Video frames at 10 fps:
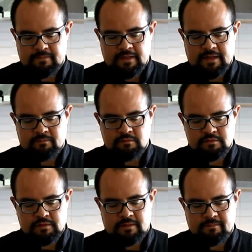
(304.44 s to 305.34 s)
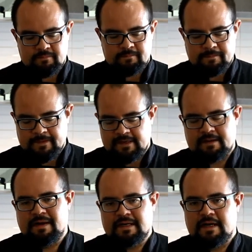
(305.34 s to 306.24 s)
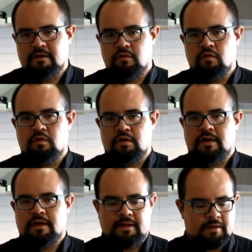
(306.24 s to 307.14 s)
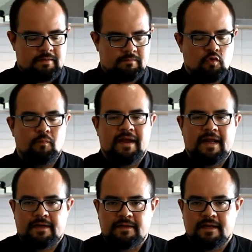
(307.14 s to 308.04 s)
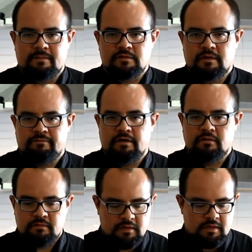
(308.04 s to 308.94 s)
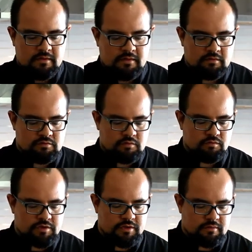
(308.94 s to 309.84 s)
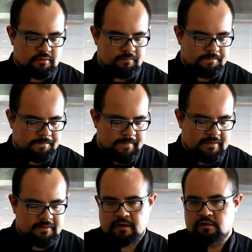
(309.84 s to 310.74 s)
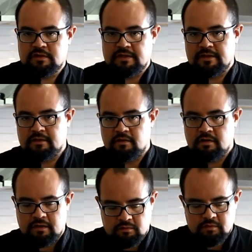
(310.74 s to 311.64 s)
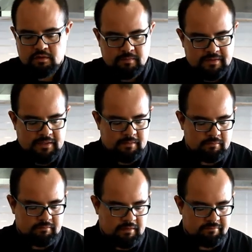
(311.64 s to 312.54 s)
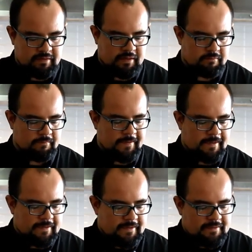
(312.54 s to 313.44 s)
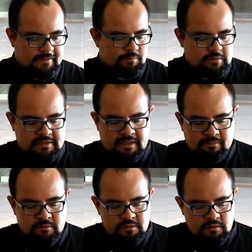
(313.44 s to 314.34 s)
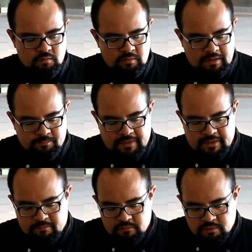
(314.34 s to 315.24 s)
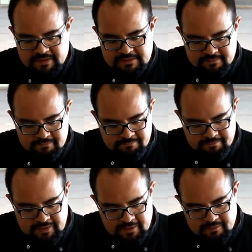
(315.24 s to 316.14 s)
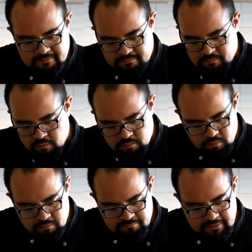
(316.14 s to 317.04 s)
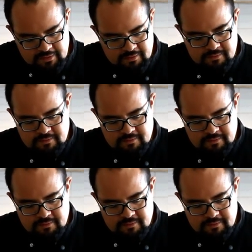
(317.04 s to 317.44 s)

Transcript: digamos, em, remarcar o recuperar, digamos, el filo de nuestro cuchillo, que no esté tan deteriorado, que lo mantengamos afinado. Después tendríamos una piedra mucho más fina, muy muy fina,